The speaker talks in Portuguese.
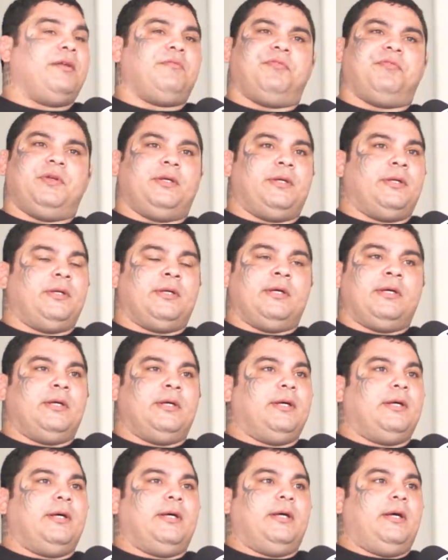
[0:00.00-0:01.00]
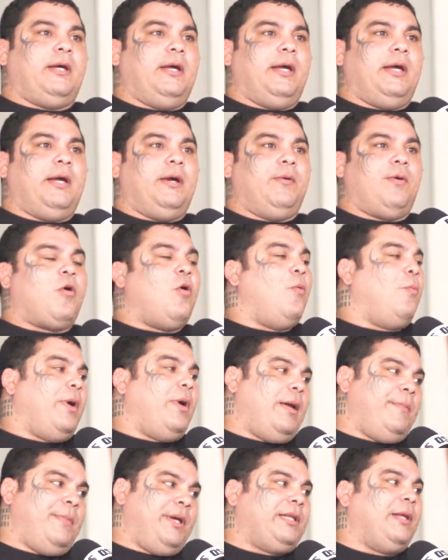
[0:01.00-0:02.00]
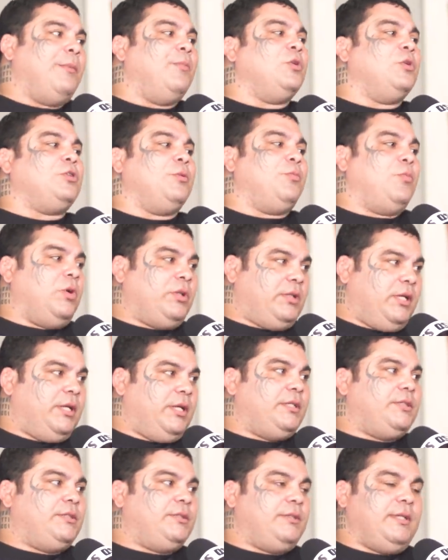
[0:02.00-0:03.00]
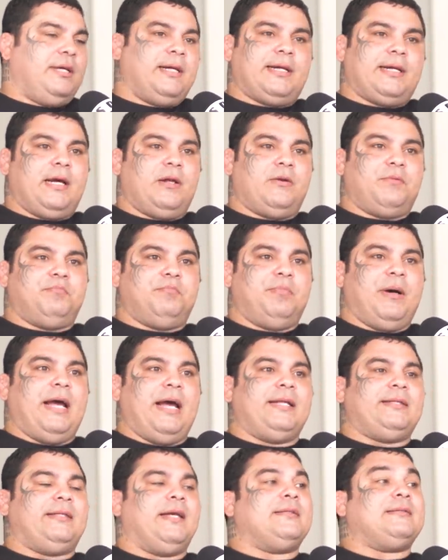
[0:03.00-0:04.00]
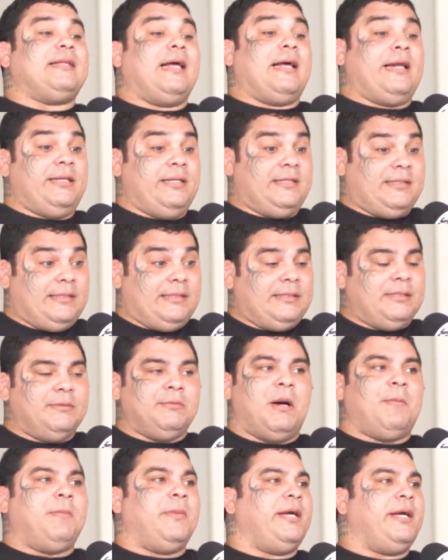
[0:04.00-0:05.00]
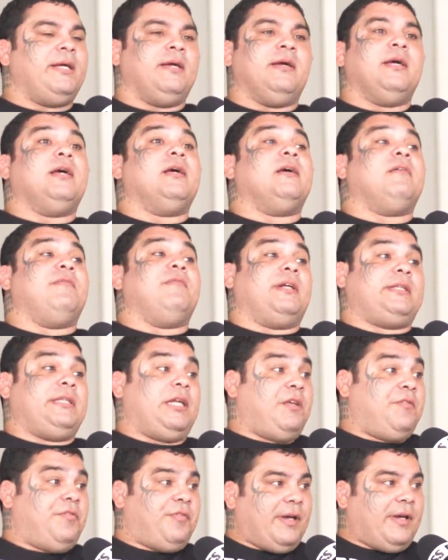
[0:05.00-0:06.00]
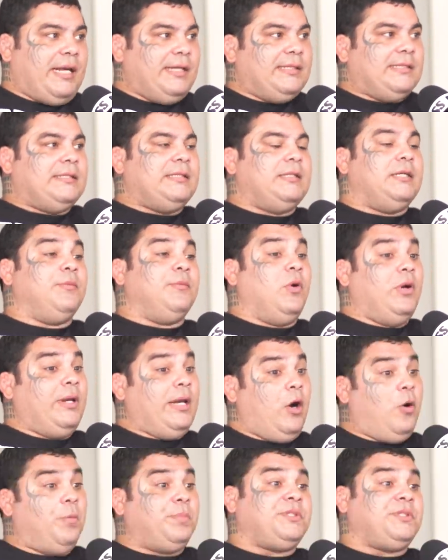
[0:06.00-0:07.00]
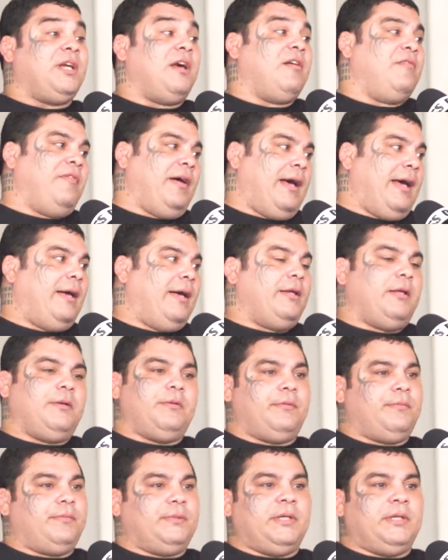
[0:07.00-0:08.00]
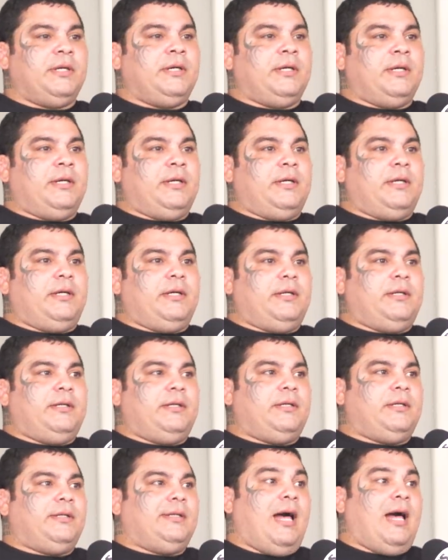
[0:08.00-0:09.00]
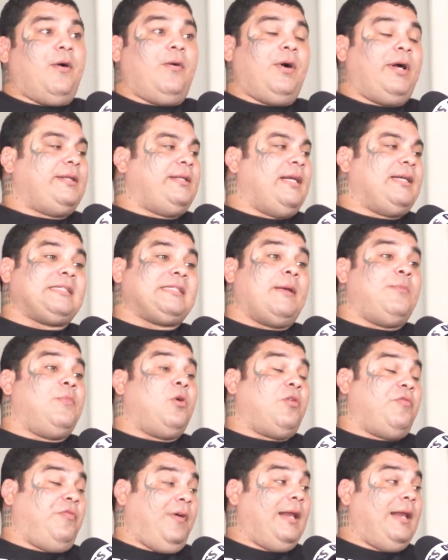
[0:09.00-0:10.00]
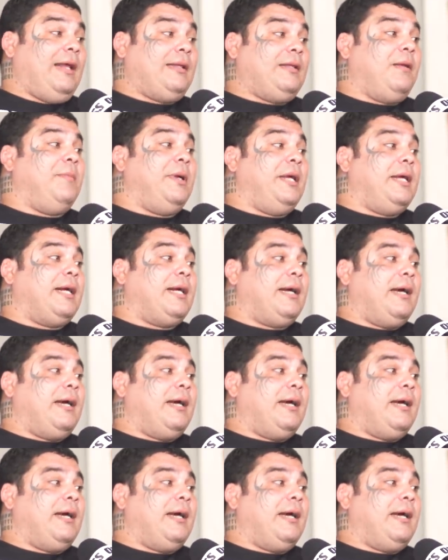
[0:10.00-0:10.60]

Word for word: enfim. É, o acompanhamento é muito importante. Né, cara? O pai tem que estar ali em cima, a mãe vai ter que ficar em cima, olhar, observar e, e na hora tem que saber o que falar também, né,